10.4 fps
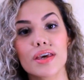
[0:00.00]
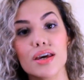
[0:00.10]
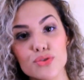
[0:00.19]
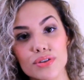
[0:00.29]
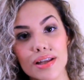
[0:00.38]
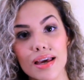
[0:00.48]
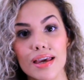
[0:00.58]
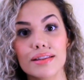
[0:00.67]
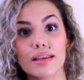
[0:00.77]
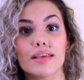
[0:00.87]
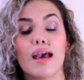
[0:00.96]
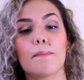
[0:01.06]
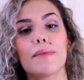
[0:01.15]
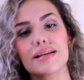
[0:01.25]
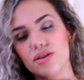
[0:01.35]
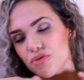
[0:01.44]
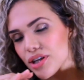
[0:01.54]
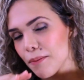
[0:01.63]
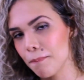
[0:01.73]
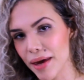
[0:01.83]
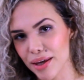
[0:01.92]
queijo derreta e a massa
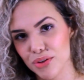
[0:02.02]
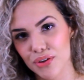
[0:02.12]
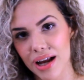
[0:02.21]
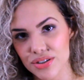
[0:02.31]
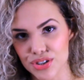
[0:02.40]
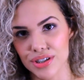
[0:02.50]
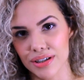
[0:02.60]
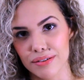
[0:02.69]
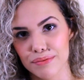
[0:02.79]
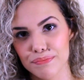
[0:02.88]
fique bem douradinha.